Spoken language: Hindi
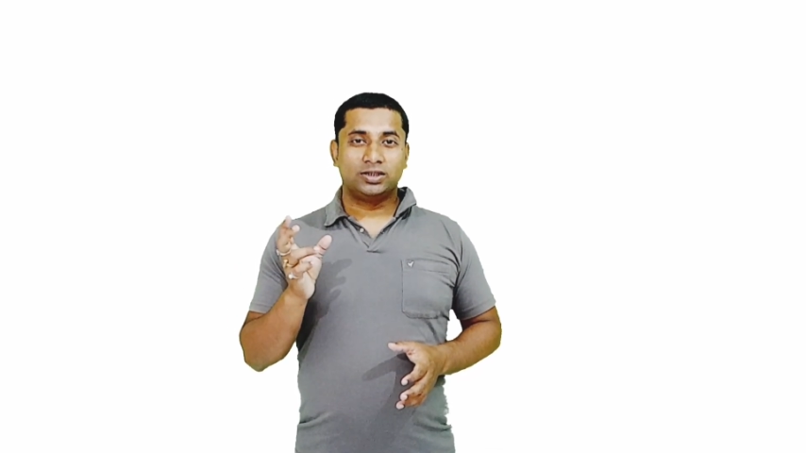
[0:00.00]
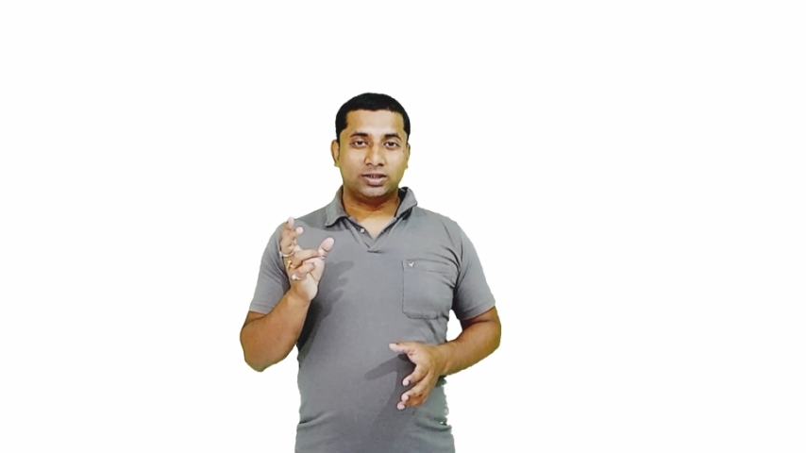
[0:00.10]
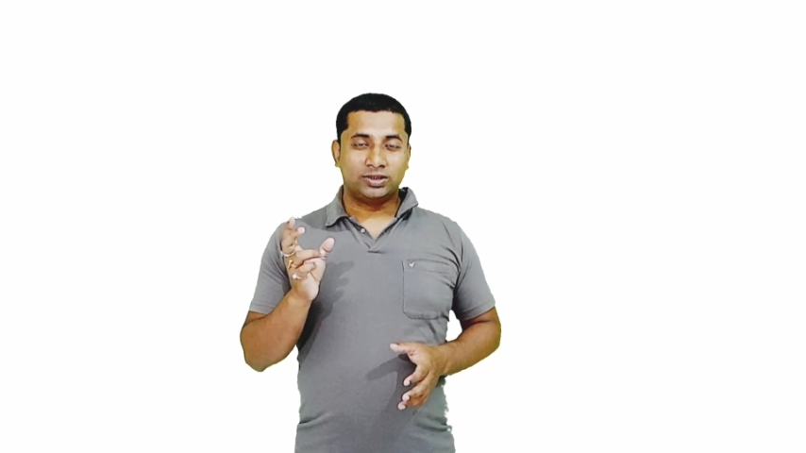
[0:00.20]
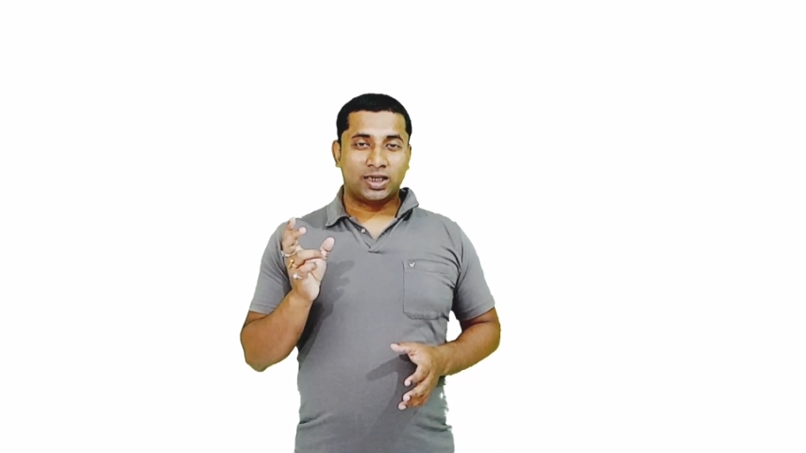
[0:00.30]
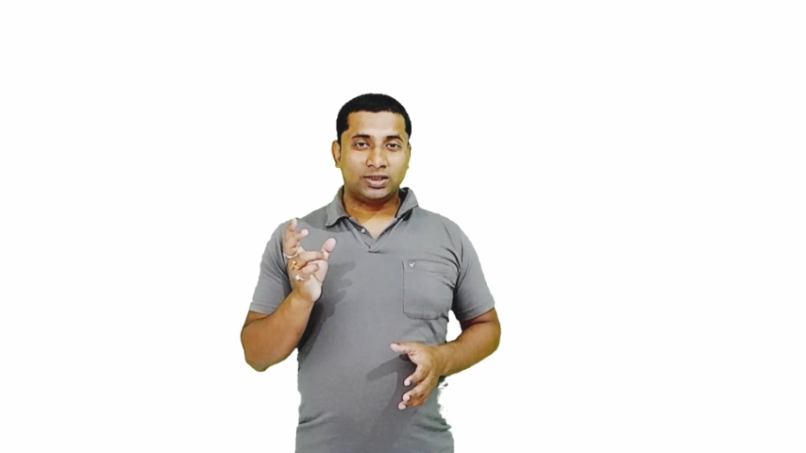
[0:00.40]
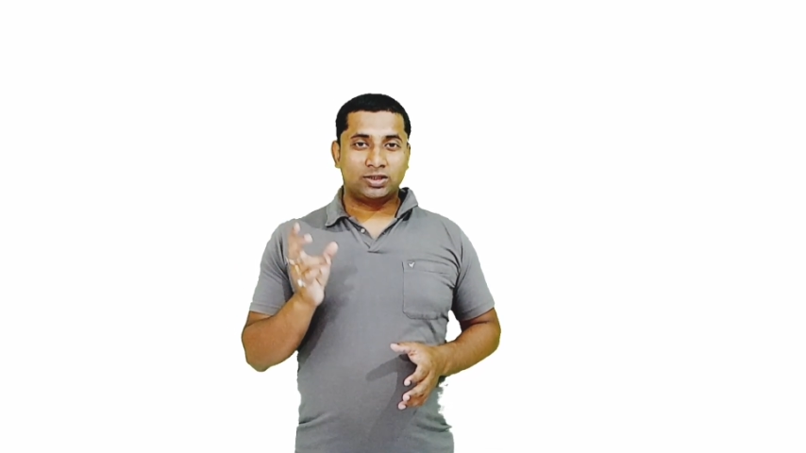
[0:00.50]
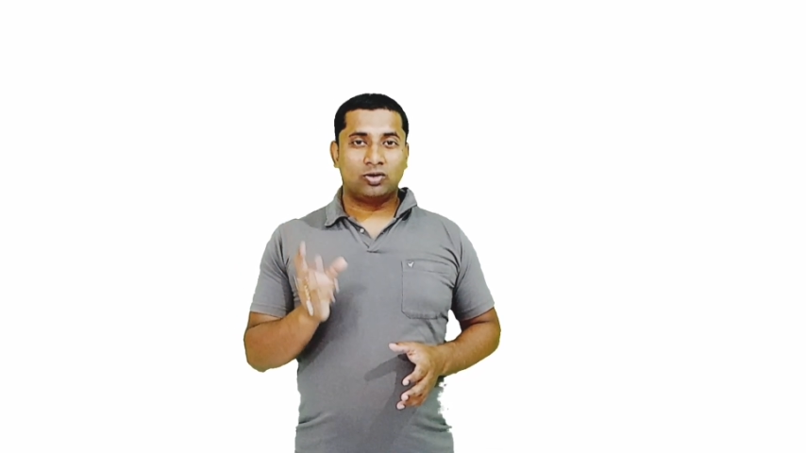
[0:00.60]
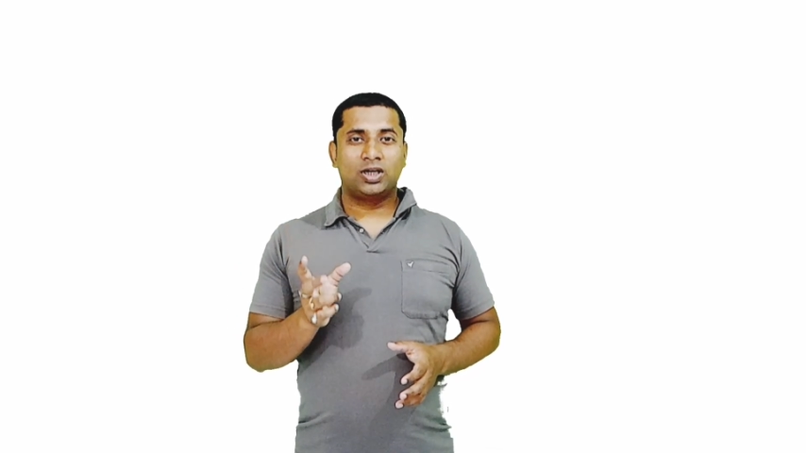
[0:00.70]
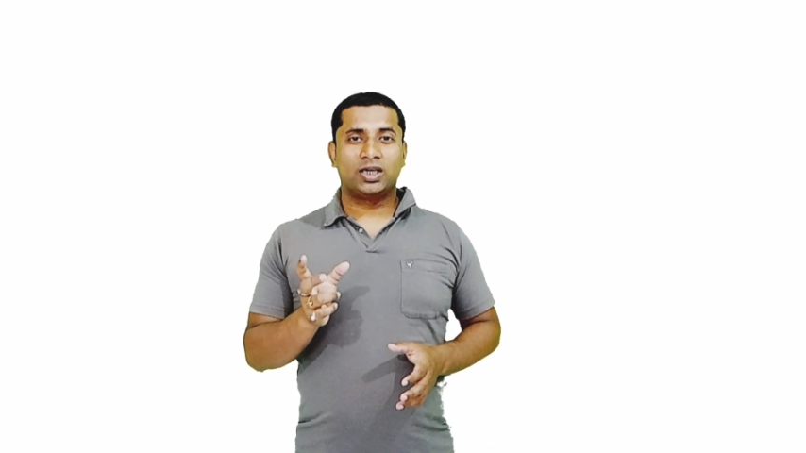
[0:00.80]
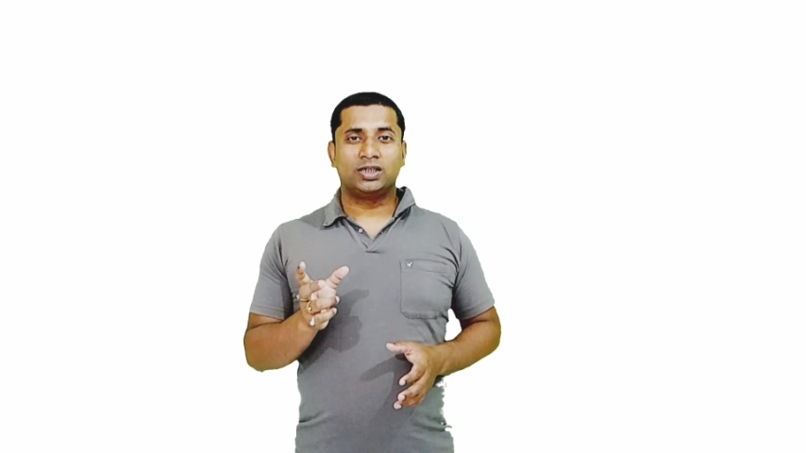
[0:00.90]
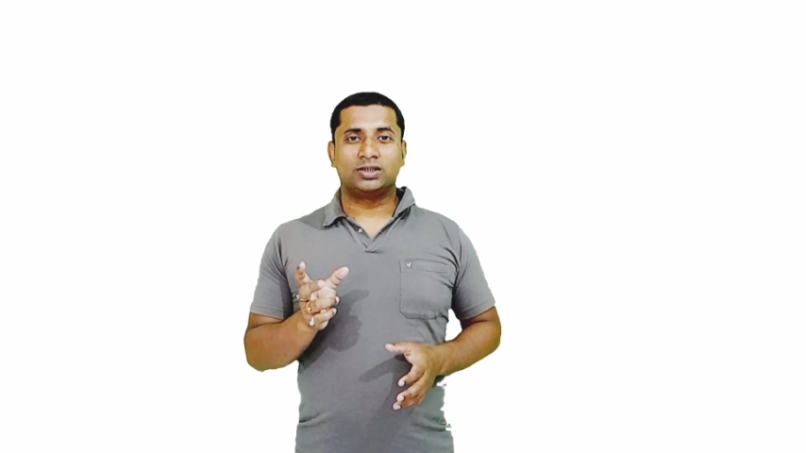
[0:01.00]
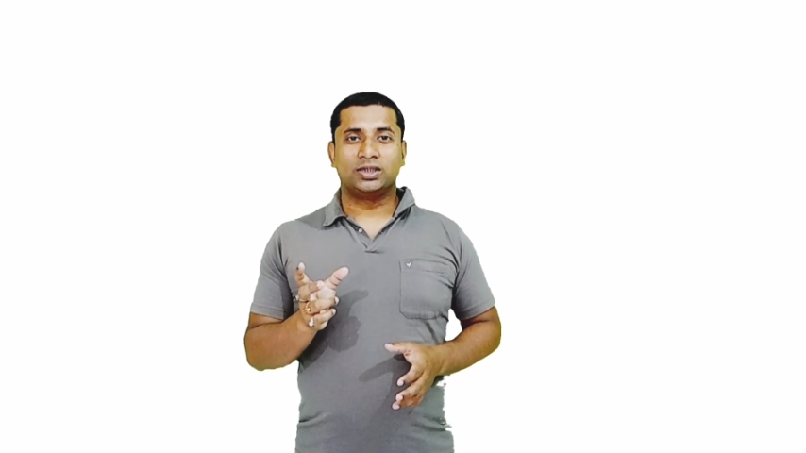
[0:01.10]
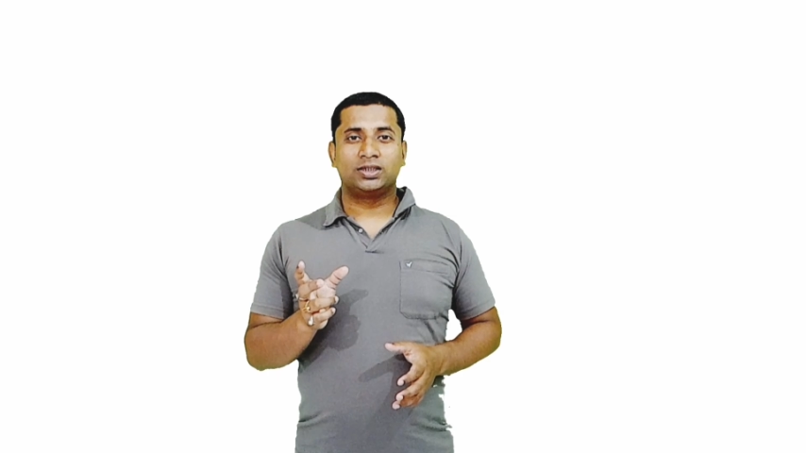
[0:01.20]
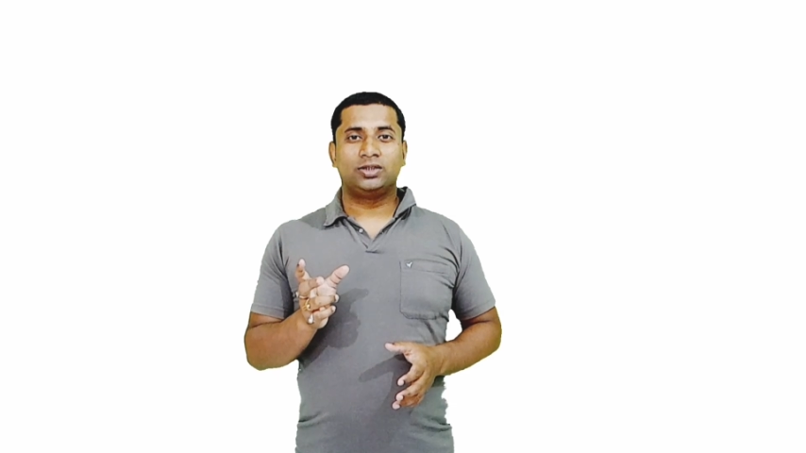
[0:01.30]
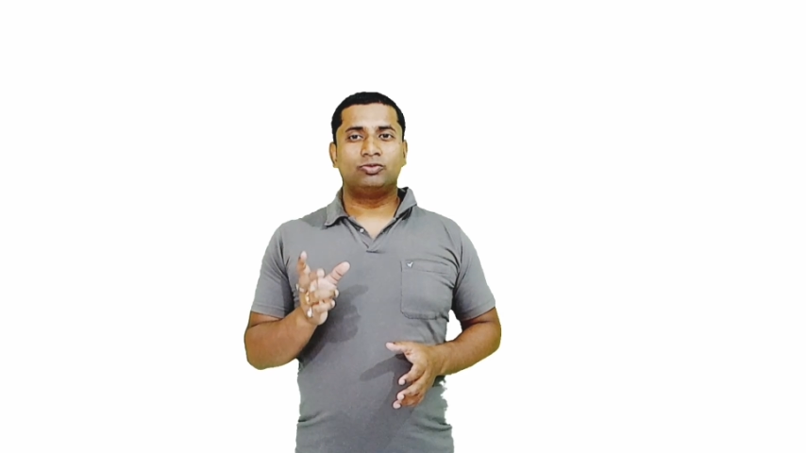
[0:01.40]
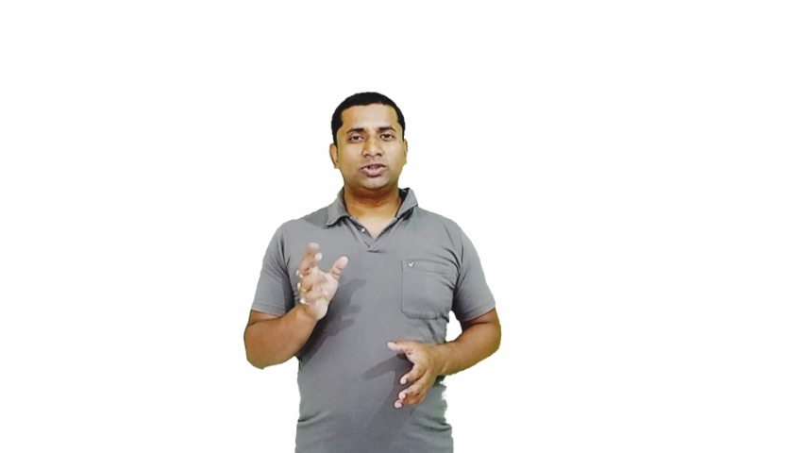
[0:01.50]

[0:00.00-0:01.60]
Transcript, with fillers: इतना स्ट्रांग कर लेते हैं कि वो